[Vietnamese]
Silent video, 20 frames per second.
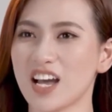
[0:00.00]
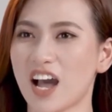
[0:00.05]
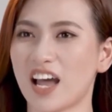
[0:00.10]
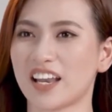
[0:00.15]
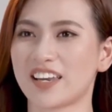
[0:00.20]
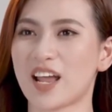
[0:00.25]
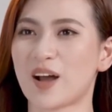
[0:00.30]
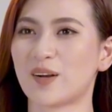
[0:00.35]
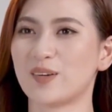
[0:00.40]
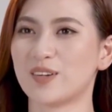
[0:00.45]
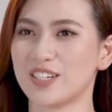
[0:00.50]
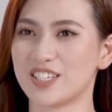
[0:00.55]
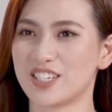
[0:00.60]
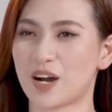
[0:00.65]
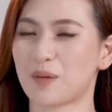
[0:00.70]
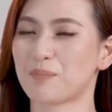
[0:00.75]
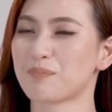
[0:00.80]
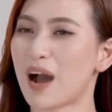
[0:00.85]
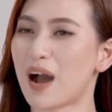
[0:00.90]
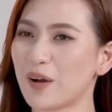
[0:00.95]
do anh đào lựa
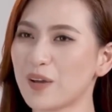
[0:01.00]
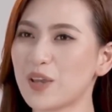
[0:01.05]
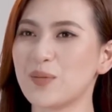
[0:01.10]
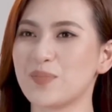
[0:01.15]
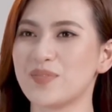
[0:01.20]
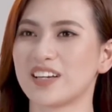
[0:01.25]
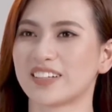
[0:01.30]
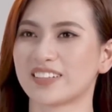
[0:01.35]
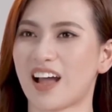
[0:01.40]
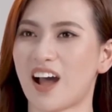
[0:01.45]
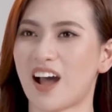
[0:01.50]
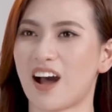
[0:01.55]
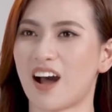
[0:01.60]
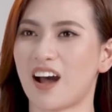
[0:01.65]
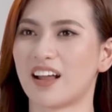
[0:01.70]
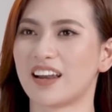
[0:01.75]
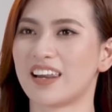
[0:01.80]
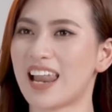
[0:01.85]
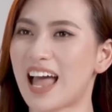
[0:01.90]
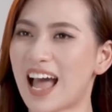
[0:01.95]
chọn bảo hiểm nhân
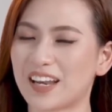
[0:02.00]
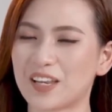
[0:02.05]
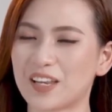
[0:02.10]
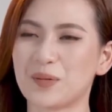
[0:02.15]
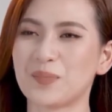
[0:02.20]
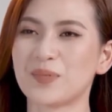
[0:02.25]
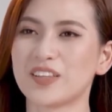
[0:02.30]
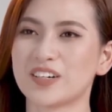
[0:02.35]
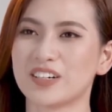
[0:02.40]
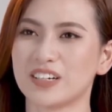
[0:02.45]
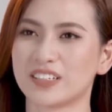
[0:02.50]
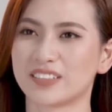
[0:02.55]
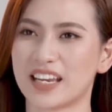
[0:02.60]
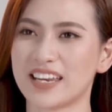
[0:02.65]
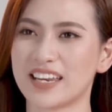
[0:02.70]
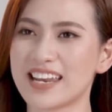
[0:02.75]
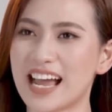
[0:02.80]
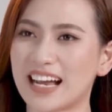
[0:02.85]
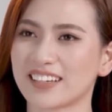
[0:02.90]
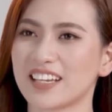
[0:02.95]
thọ là điểm tựa để
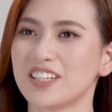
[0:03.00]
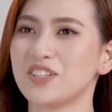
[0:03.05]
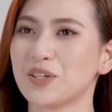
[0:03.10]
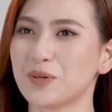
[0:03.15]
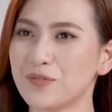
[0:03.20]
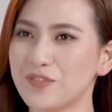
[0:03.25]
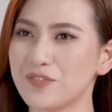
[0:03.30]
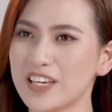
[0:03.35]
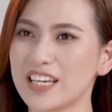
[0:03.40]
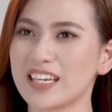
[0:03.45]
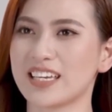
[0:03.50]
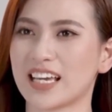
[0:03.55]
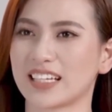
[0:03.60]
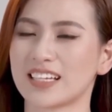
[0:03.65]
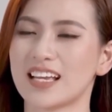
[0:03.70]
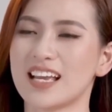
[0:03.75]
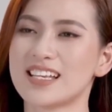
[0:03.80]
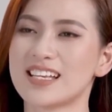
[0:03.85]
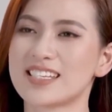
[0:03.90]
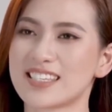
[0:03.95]
đặt nên những viên gạch
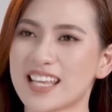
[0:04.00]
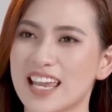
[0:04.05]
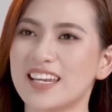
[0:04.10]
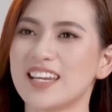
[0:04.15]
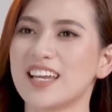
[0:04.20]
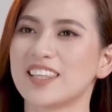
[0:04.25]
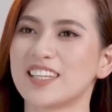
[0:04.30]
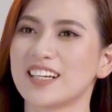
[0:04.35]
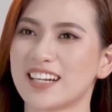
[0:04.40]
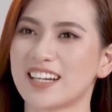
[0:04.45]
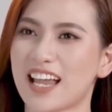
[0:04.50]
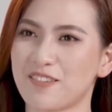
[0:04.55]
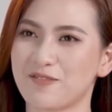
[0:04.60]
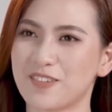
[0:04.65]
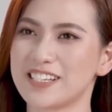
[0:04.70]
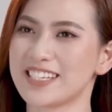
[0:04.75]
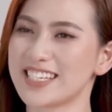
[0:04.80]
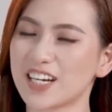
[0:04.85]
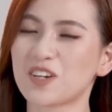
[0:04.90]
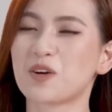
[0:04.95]
xây nên tương lai
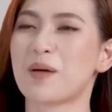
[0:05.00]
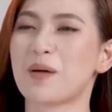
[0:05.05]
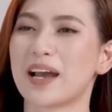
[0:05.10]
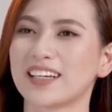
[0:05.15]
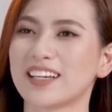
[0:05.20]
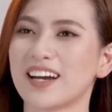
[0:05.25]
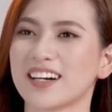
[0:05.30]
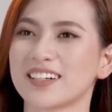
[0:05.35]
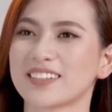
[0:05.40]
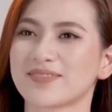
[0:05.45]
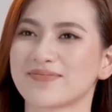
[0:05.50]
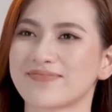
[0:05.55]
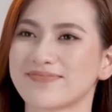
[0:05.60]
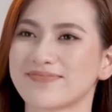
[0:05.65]
vững chắc của bản thân